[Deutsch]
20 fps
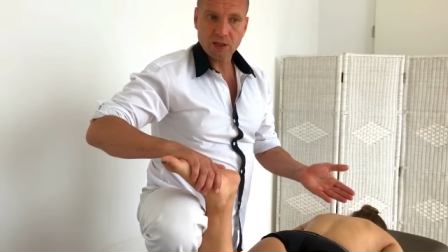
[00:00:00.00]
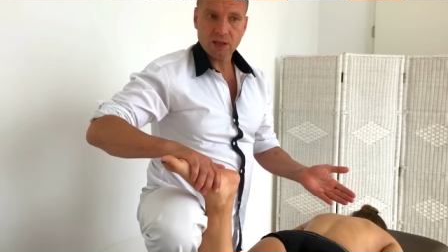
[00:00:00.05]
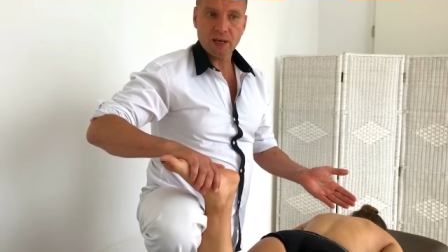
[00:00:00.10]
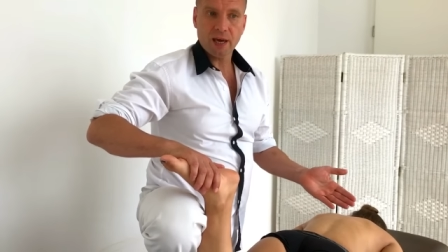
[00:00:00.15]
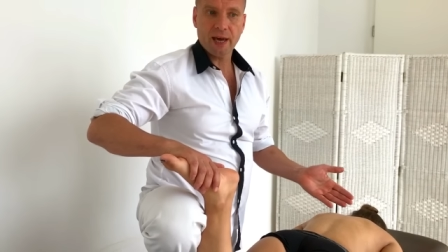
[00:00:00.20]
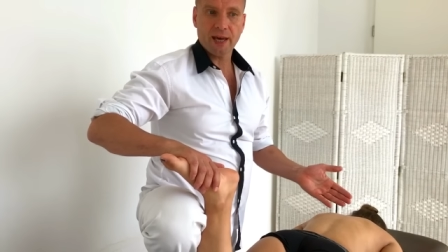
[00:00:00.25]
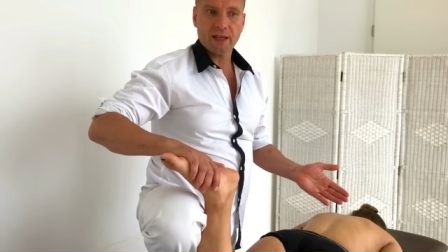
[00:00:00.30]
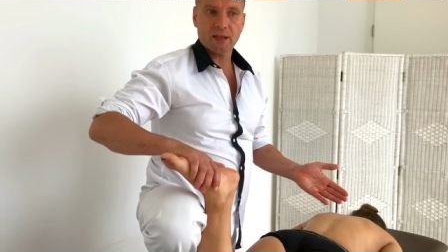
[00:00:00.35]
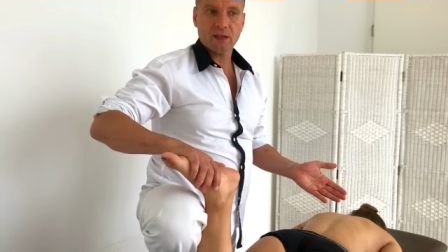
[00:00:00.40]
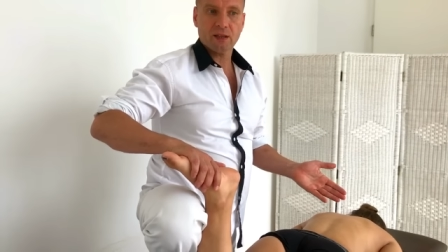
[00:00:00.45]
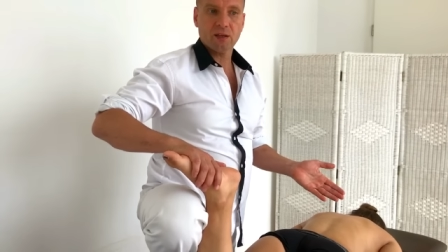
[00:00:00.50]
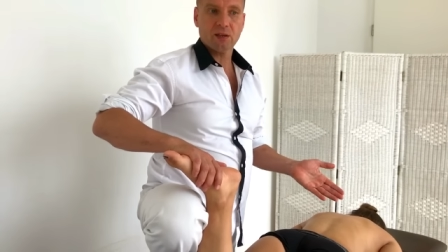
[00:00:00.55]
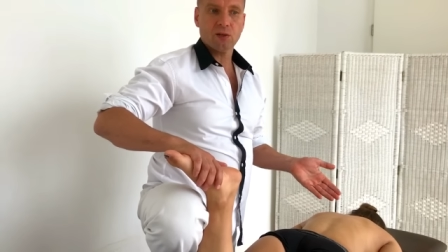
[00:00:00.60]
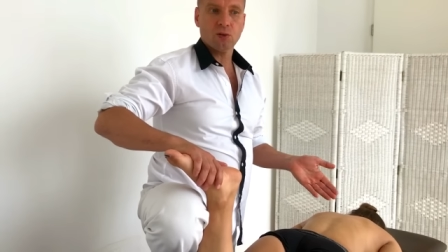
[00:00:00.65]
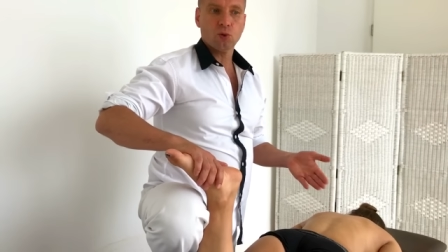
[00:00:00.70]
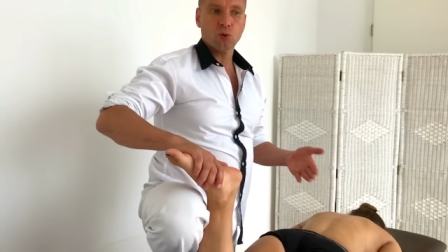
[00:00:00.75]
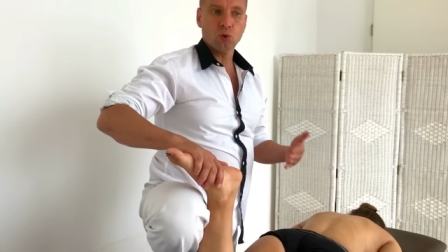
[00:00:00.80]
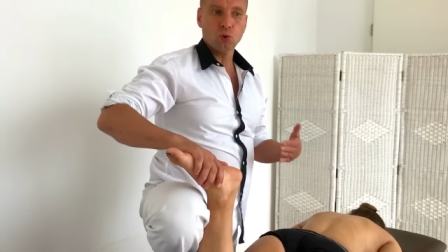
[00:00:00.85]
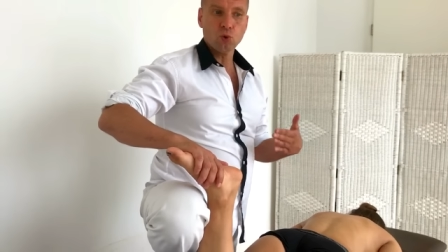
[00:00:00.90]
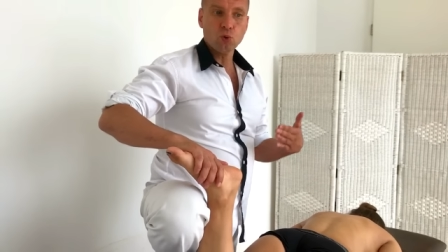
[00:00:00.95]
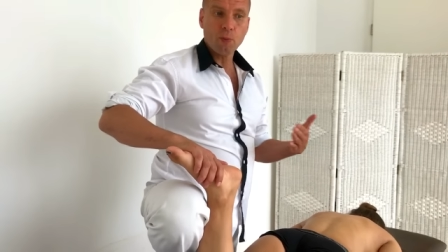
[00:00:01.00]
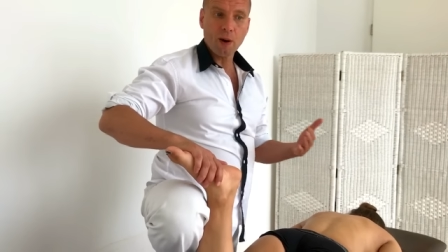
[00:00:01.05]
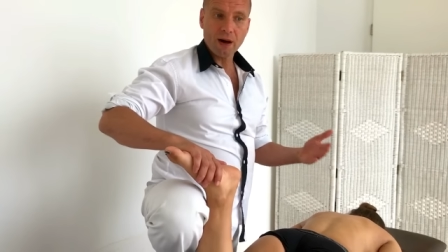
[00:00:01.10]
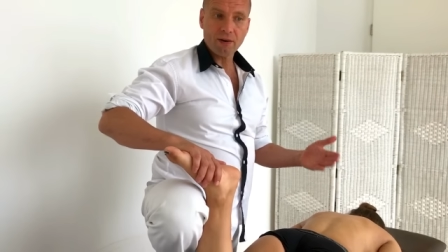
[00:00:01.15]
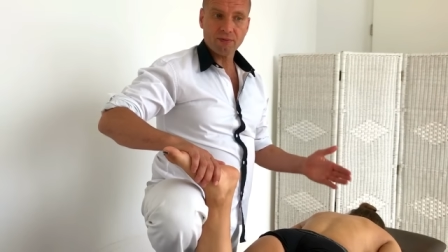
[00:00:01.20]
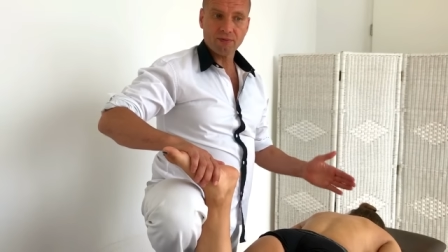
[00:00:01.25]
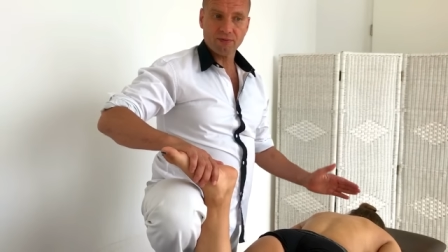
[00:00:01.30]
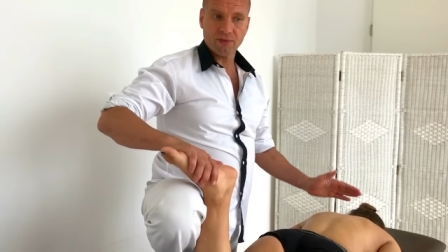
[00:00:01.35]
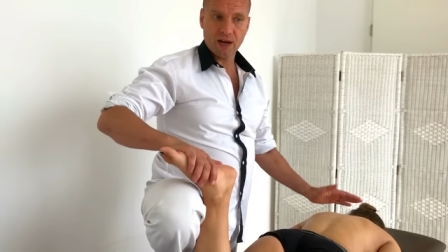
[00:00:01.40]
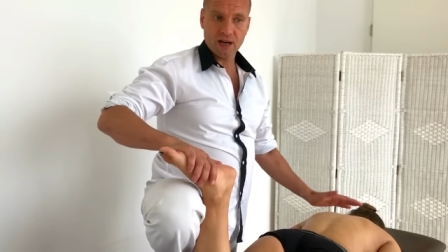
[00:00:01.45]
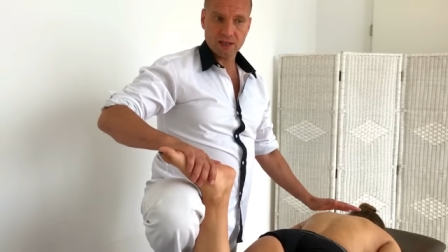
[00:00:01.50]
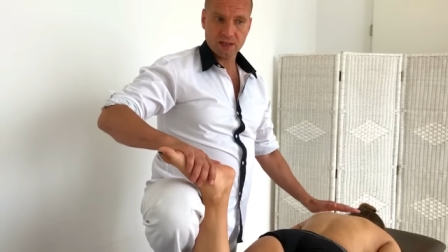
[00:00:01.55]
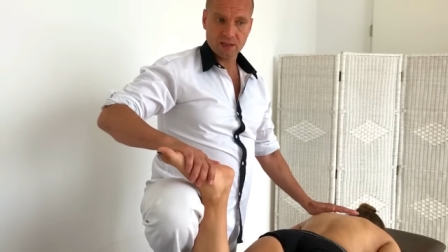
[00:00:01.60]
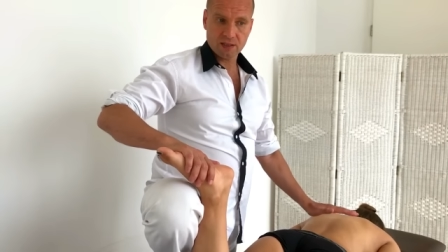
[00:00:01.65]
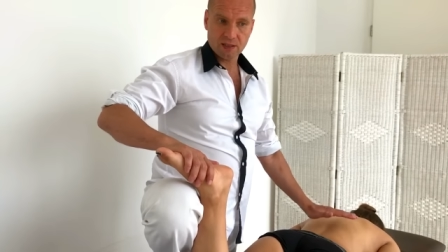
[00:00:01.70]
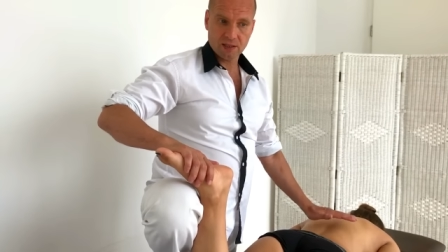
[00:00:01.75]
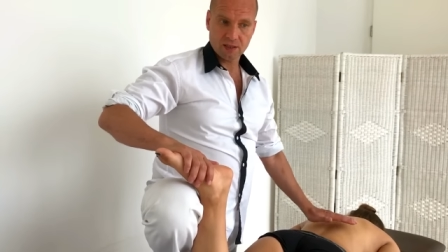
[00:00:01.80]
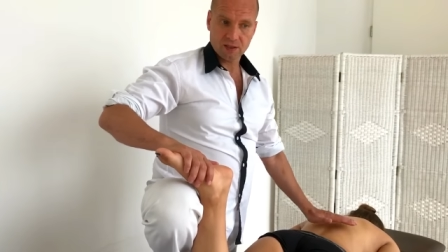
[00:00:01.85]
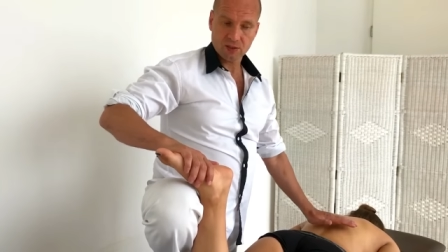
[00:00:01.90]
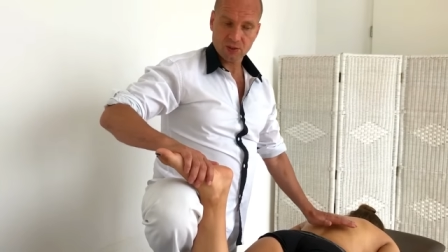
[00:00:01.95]
Ich kann aus meinem
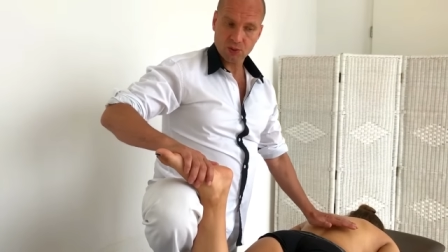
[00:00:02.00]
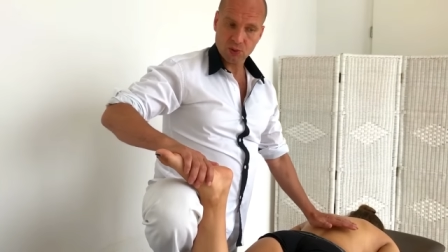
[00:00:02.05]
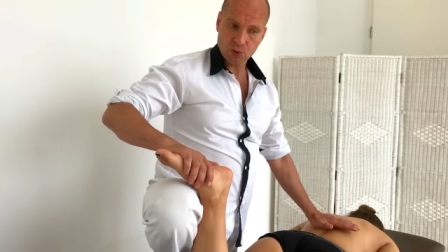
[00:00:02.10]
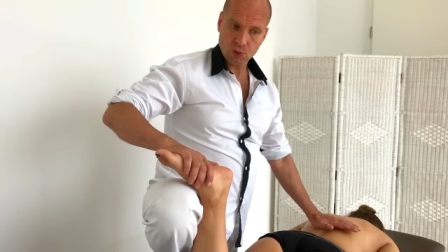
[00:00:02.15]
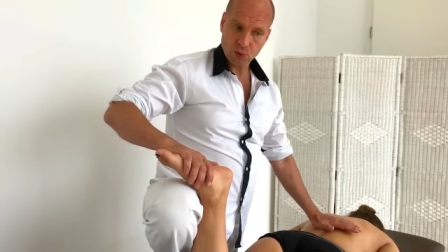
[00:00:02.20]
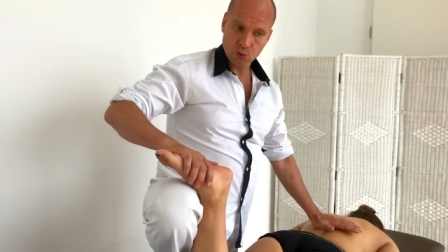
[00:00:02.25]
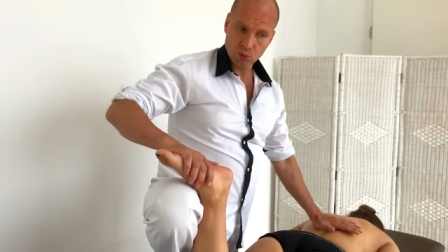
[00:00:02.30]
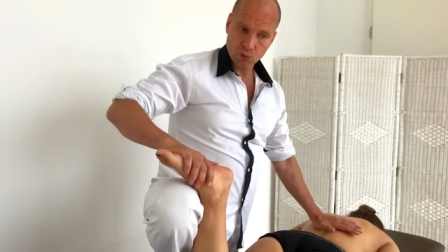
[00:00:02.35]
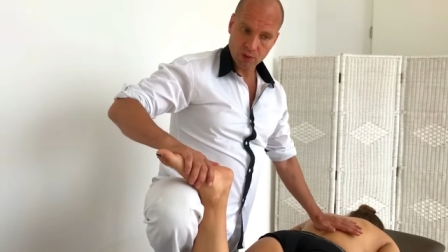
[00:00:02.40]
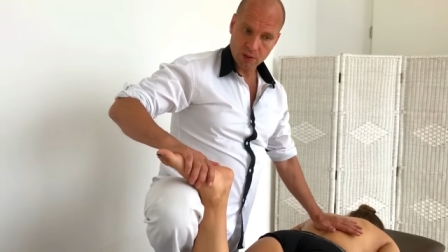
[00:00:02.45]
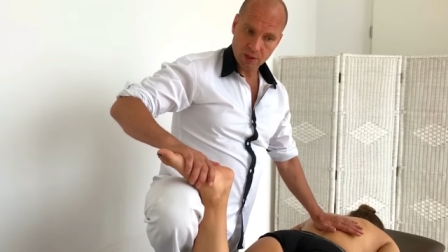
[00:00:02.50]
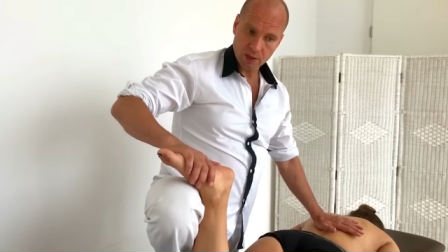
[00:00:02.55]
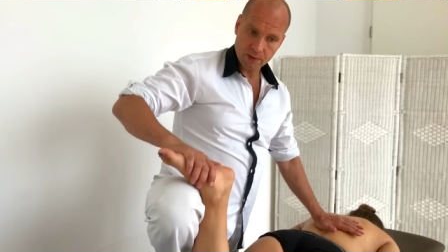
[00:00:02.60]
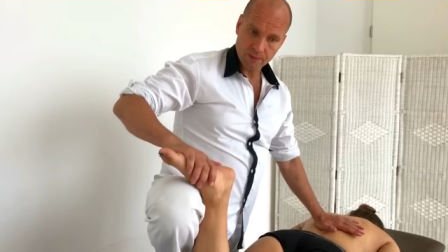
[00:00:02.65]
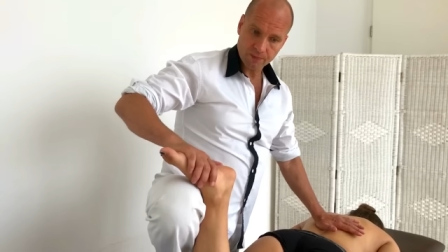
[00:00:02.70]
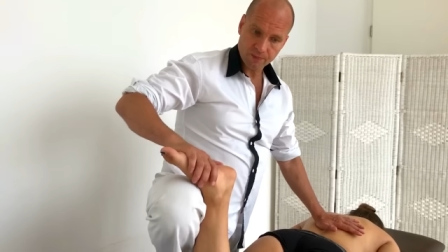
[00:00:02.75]
Schwerpunkt rausarbeiten,